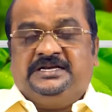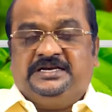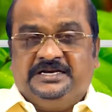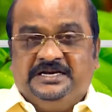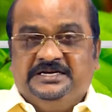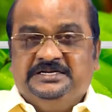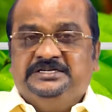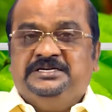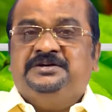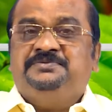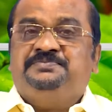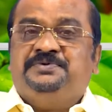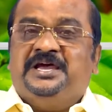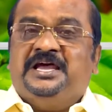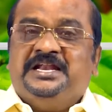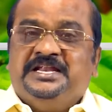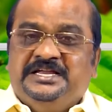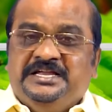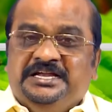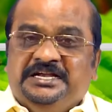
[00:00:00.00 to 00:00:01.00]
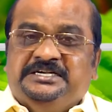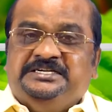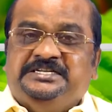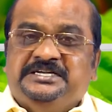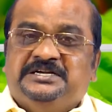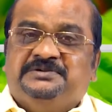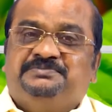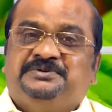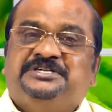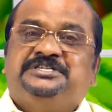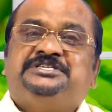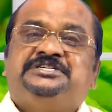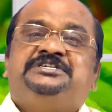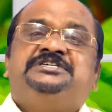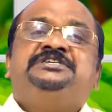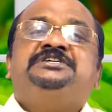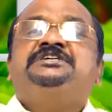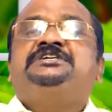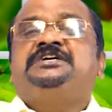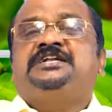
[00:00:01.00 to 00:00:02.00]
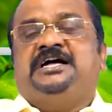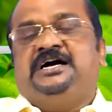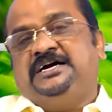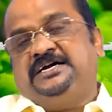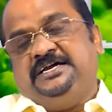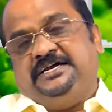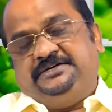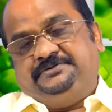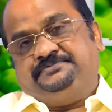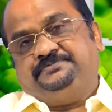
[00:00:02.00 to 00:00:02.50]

ரெண்டு பேர் ஈட்டியை பிடிச்சிட்டு நிற்கிறாங்க